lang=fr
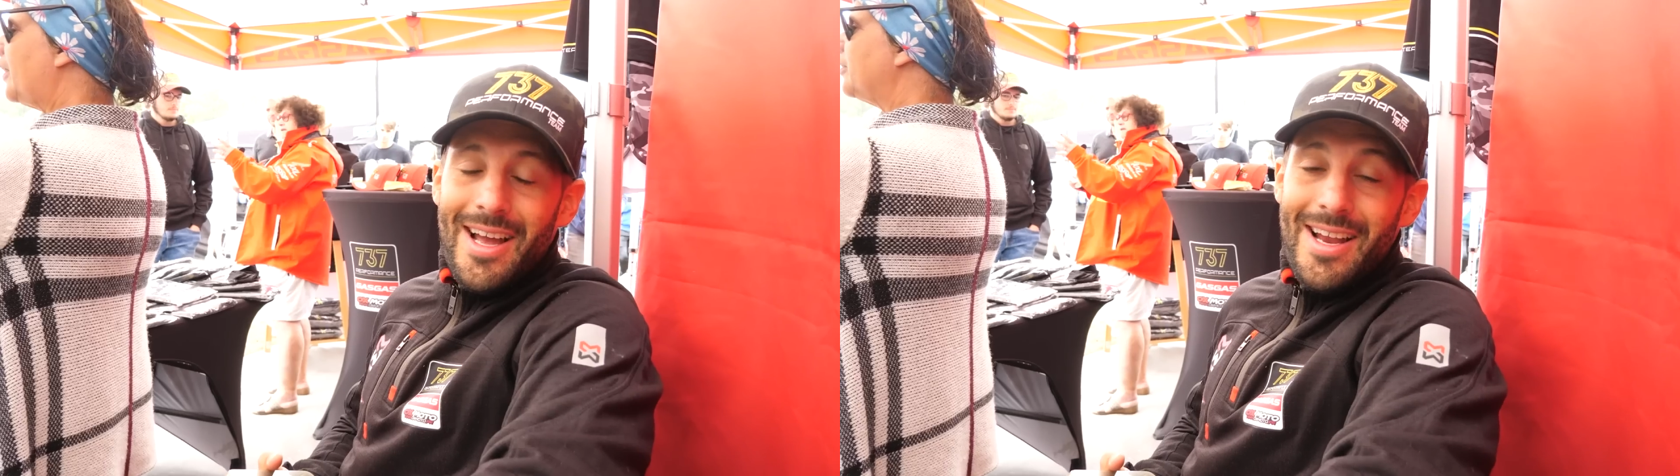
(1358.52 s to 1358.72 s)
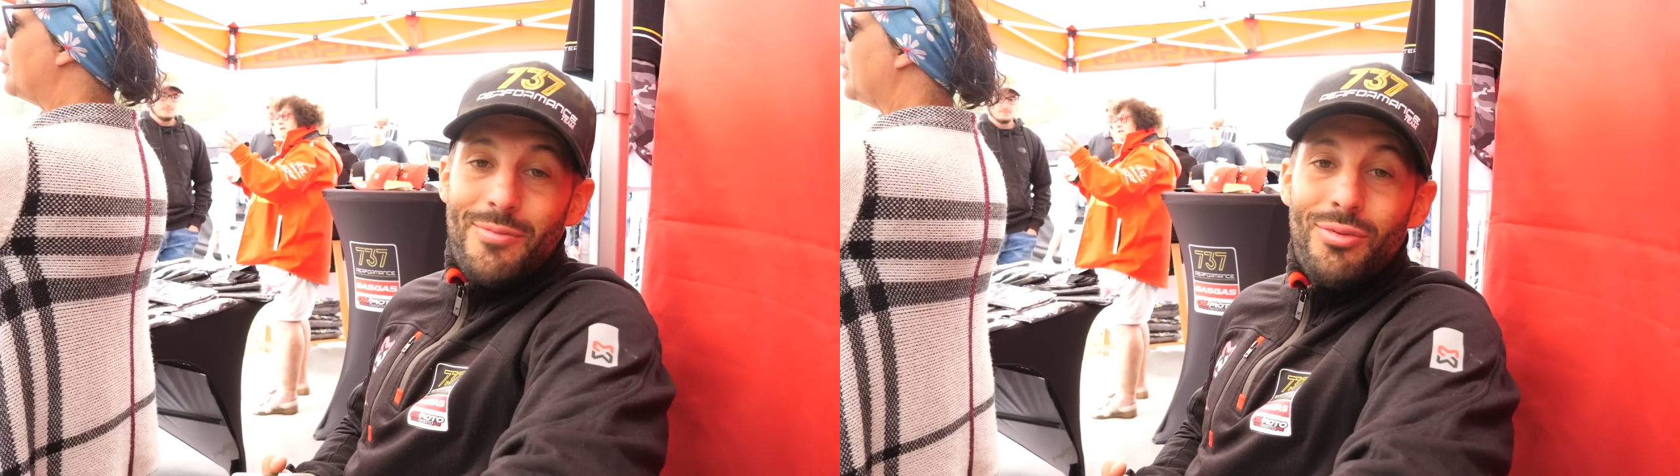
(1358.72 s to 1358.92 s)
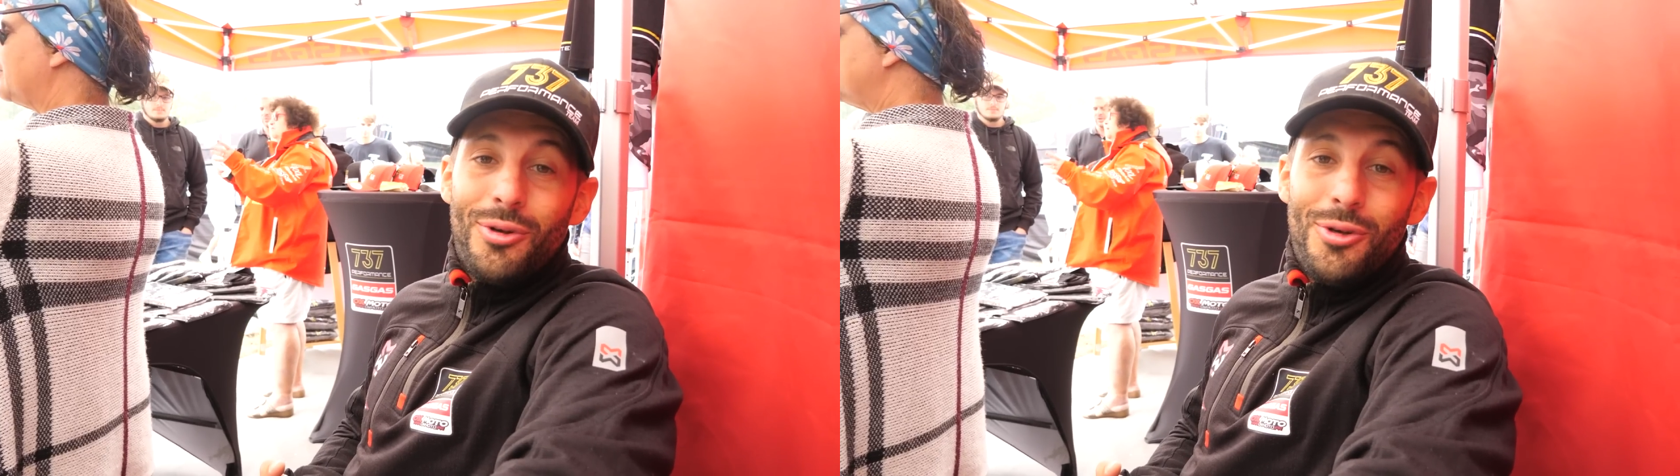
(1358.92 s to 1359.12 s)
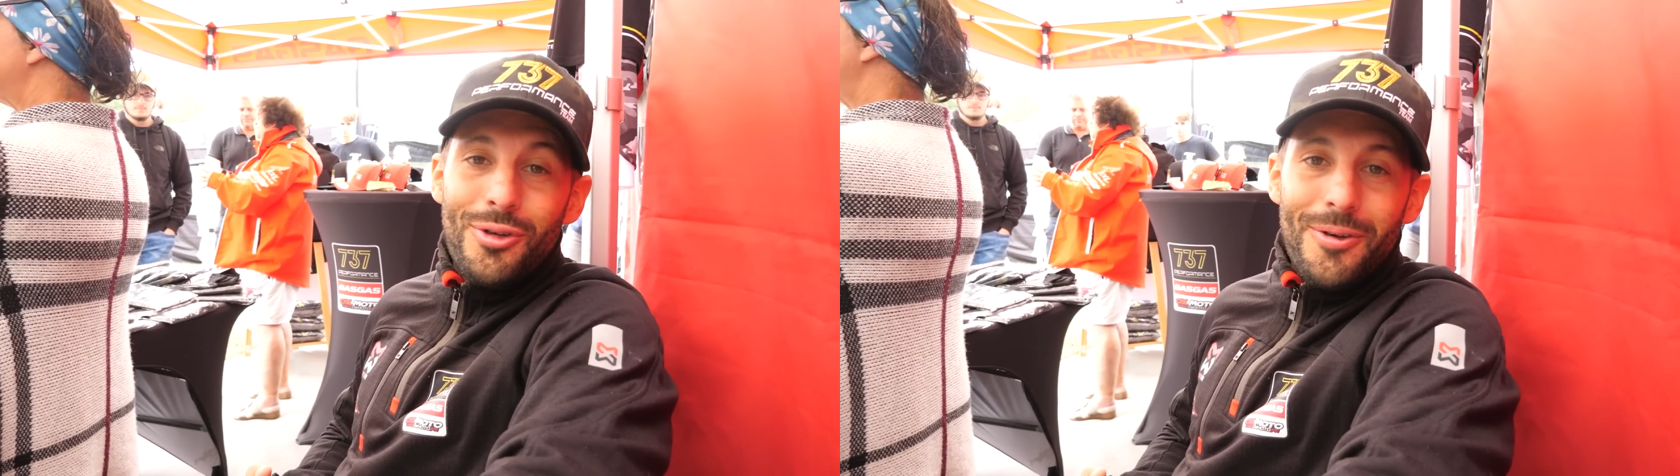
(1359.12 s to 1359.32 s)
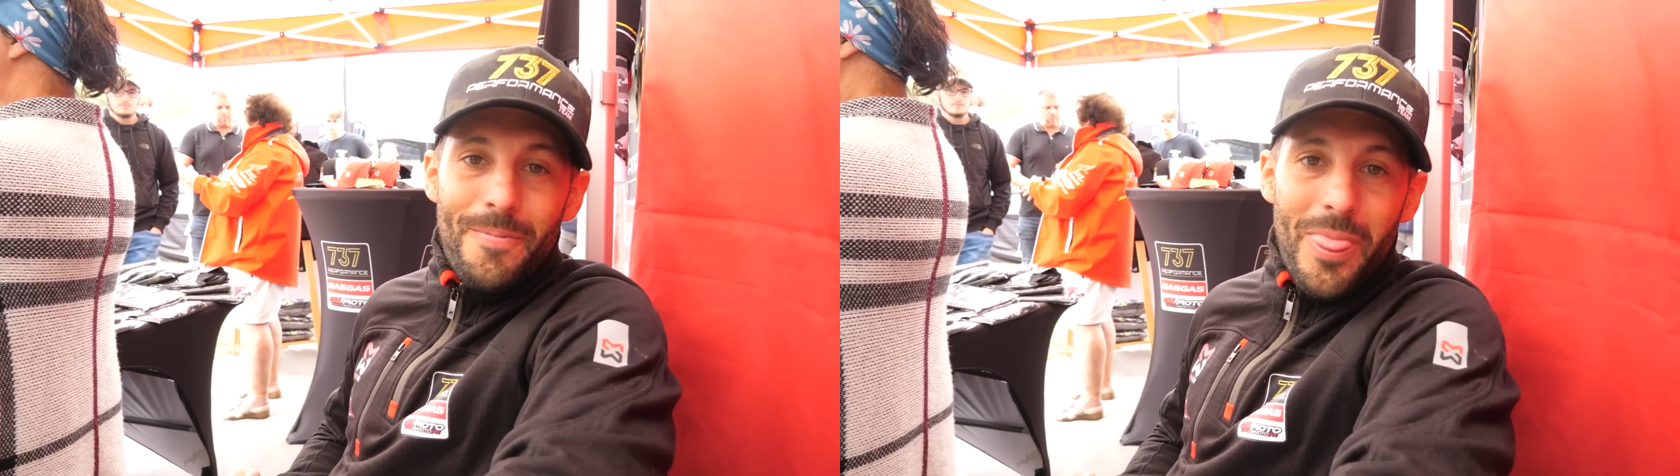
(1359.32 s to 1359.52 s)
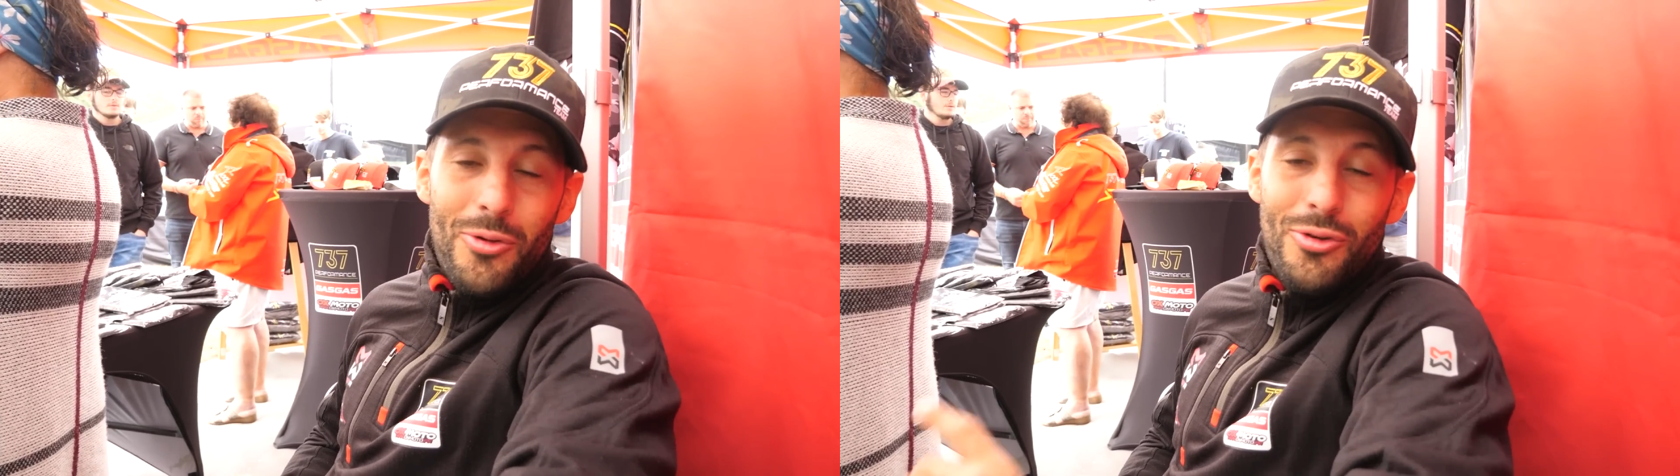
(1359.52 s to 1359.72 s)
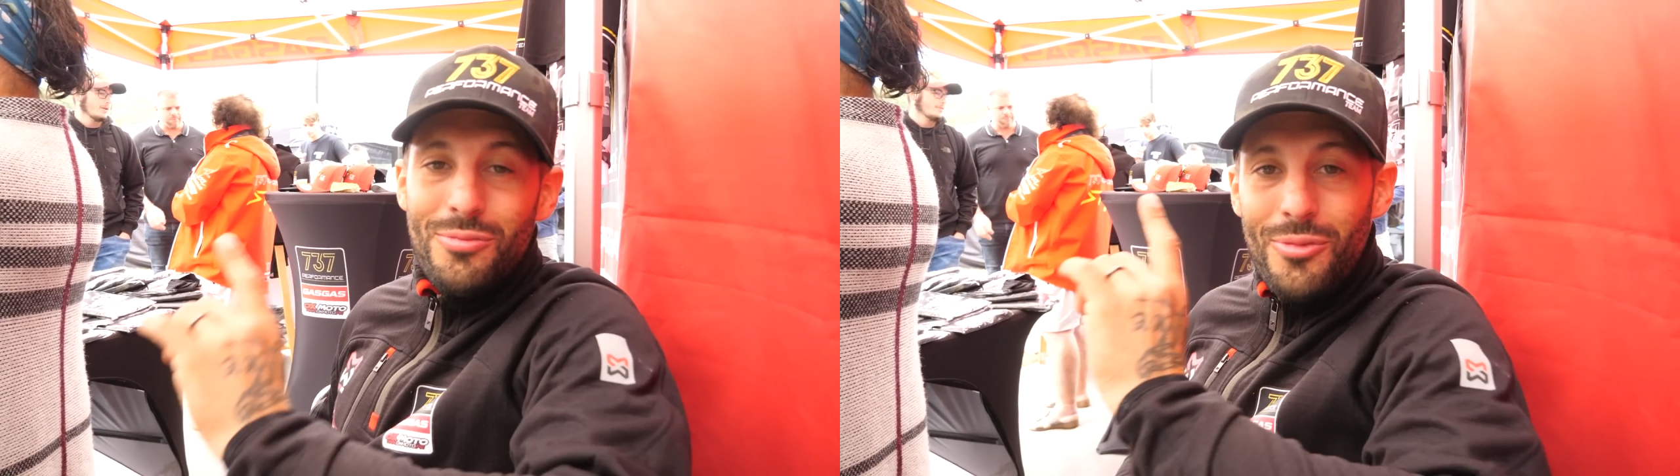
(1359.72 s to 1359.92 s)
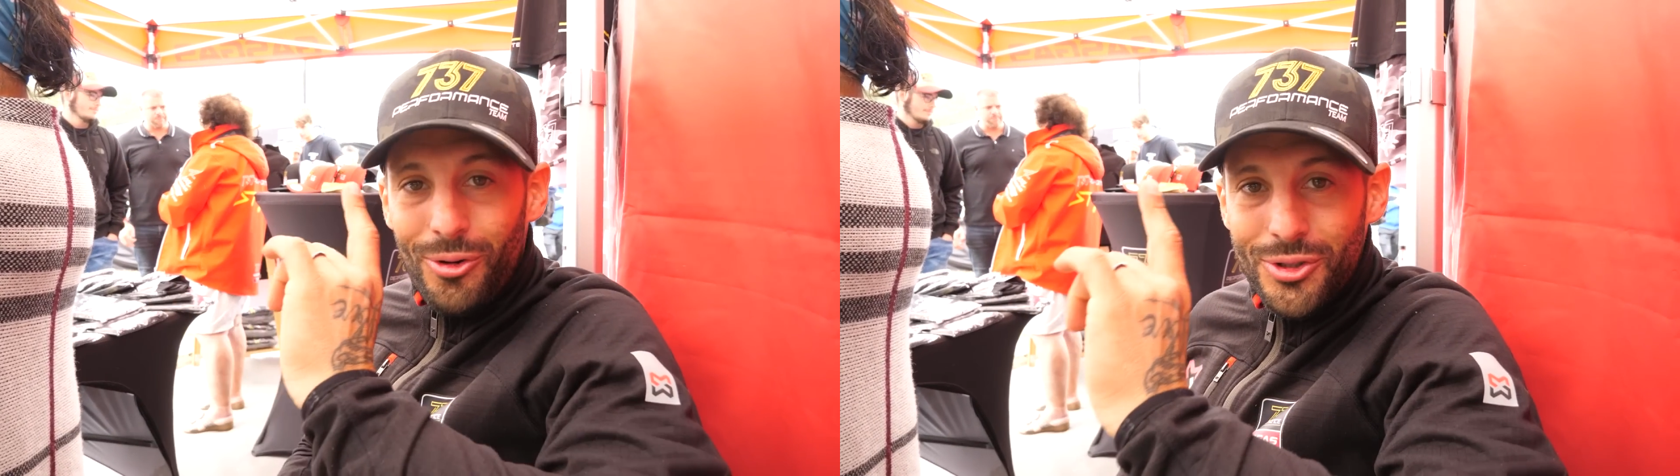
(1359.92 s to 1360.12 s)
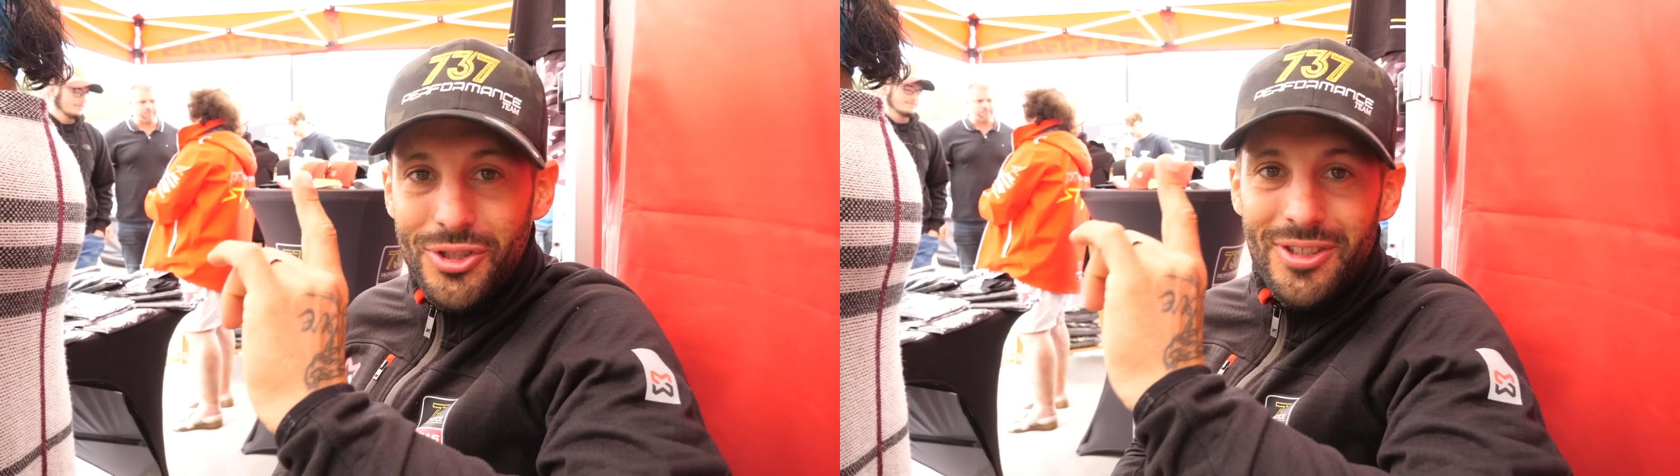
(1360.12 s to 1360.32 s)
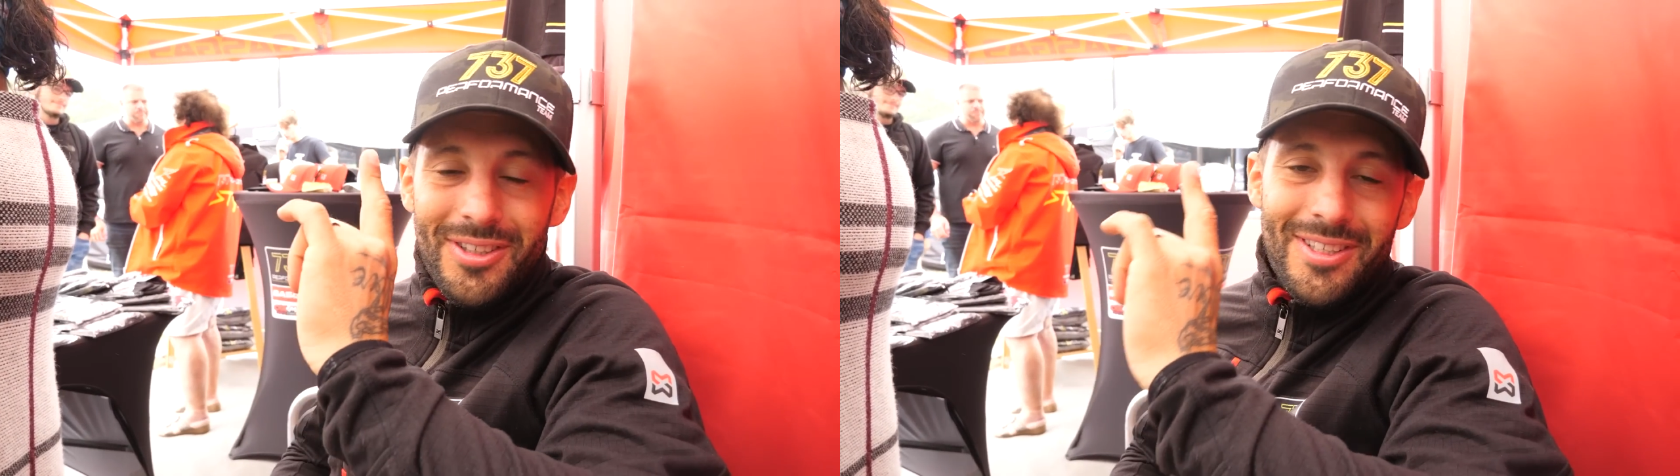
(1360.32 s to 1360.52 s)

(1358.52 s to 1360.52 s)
Allez, plus qu'une une manche